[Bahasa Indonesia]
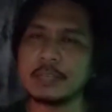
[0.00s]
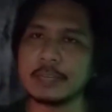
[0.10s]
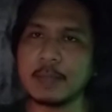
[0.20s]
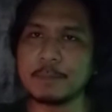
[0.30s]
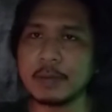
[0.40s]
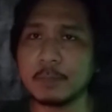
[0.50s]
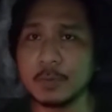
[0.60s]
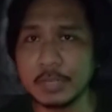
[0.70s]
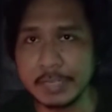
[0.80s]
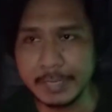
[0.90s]
Kenapa?
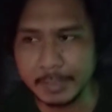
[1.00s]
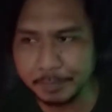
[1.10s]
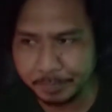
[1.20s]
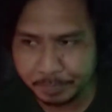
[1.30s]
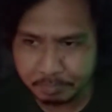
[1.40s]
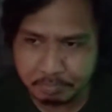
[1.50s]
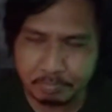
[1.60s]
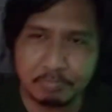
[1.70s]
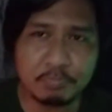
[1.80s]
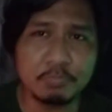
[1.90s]
Mungkin
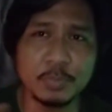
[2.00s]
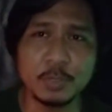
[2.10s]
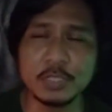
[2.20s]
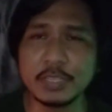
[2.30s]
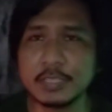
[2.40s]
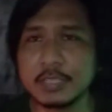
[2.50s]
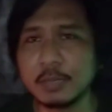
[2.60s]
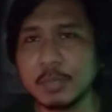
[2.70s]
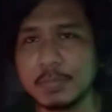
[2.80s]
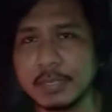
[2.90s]
menurut saya
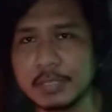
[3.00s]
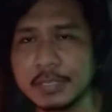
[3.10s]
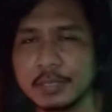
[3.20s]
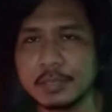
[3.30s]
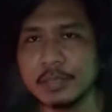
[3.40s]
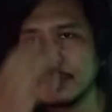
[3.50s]
secara pribadi ya